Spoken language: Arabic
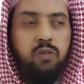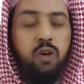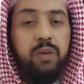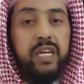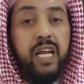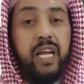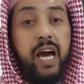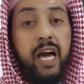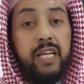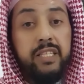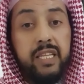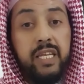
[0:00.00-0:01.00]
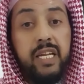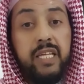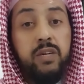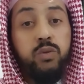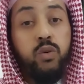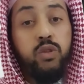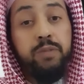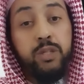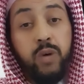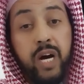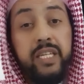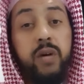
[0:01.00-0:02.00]
وبين الأحاديث التي
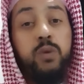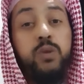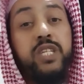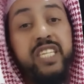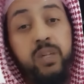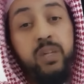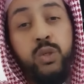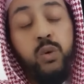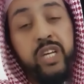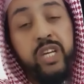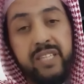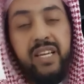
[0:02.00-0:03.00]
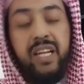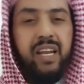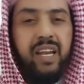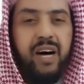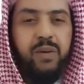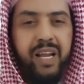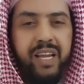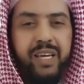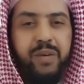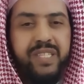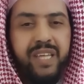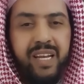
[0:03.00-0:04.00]
تثبت أنه سحر صلى الله
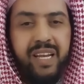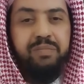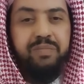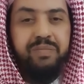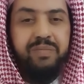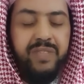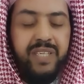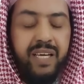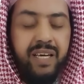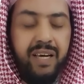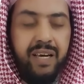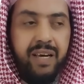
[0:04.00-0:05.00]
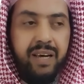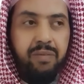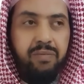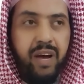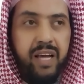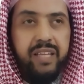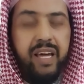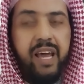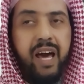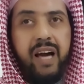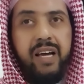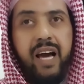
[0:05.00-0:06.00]
عليه وسلم
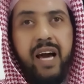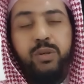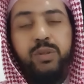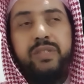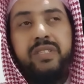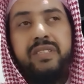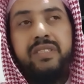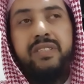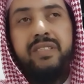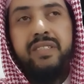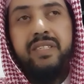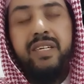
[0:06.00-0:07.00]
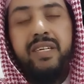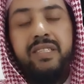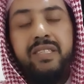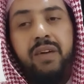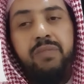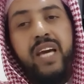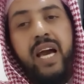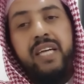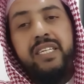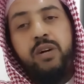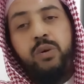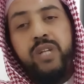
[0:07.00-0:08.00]
فعندنا آيات
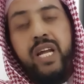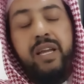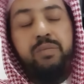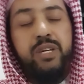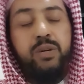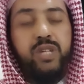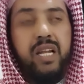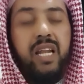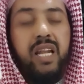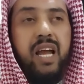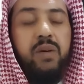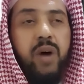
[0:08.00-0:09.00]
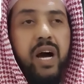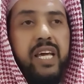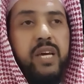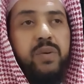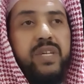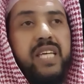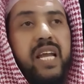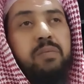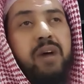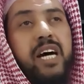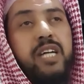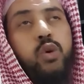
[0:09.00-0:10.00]
تنفي أن يكون النبي صلى الله عليه
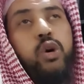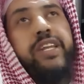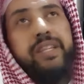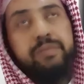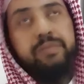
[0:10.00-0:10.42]
وسلم قد سحر